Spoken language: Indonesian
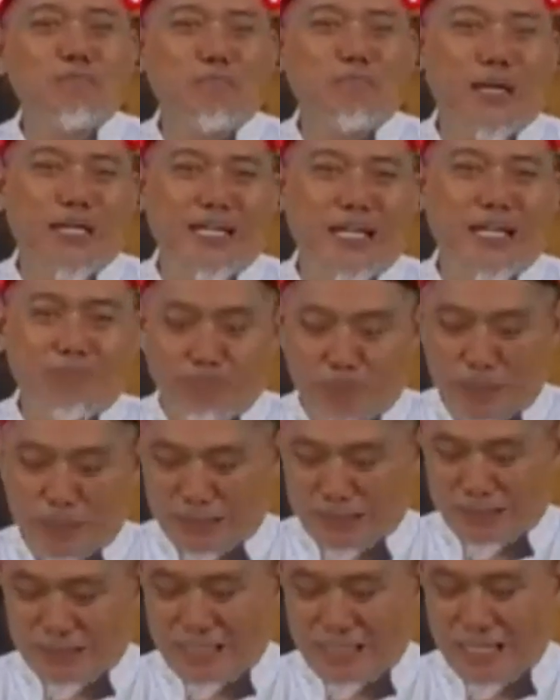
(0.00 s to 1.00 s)
pada
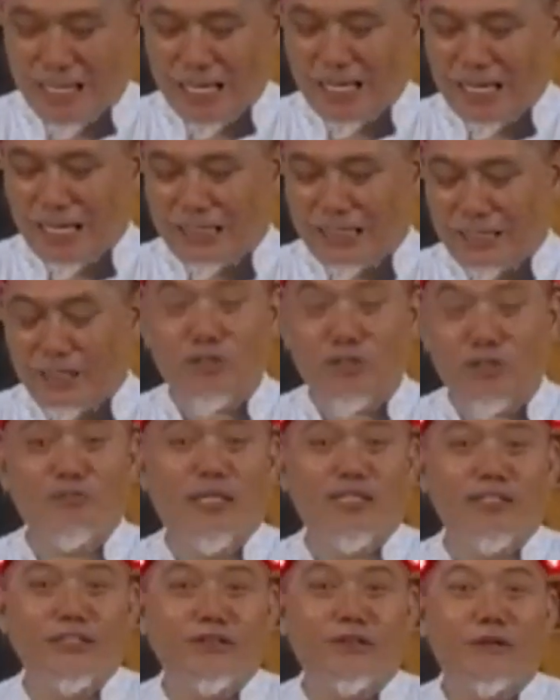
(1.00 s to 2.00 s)
pertengahan
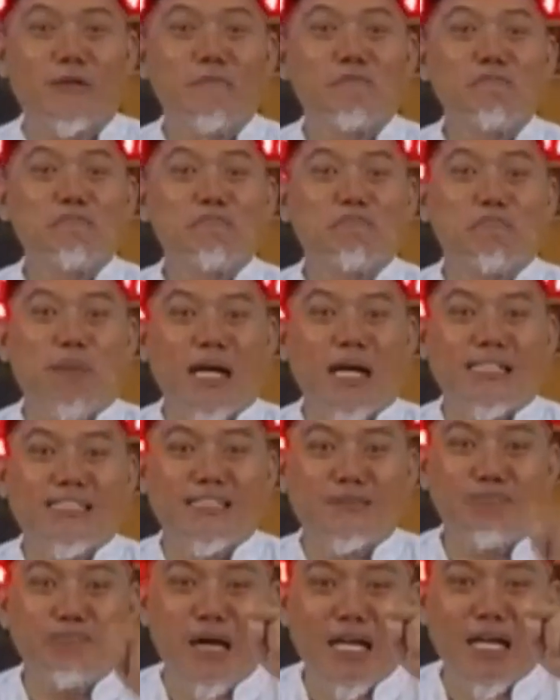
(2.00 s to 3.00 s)
Ramadan
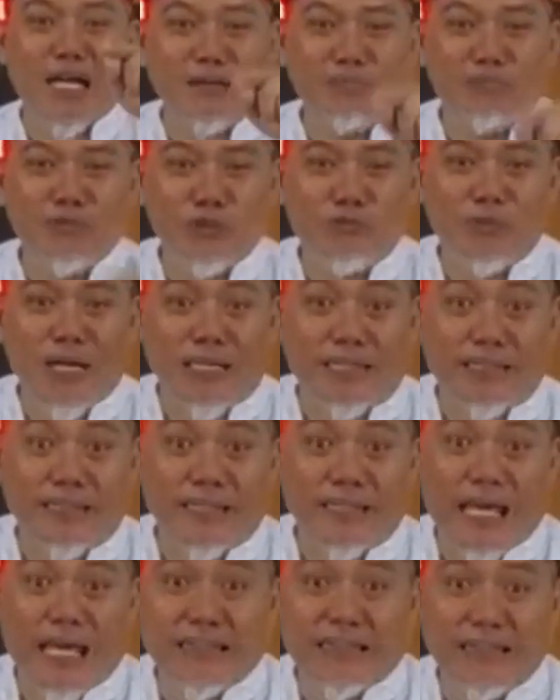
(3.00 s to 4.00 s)
pas malam Jumat
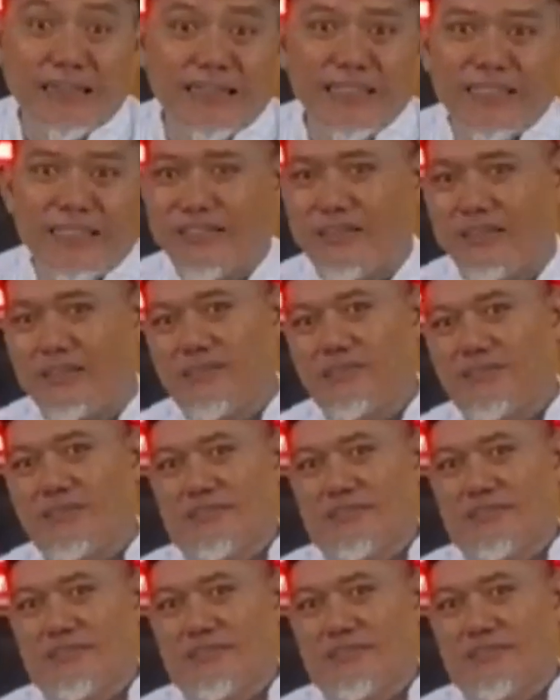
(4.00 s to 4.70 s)
nanti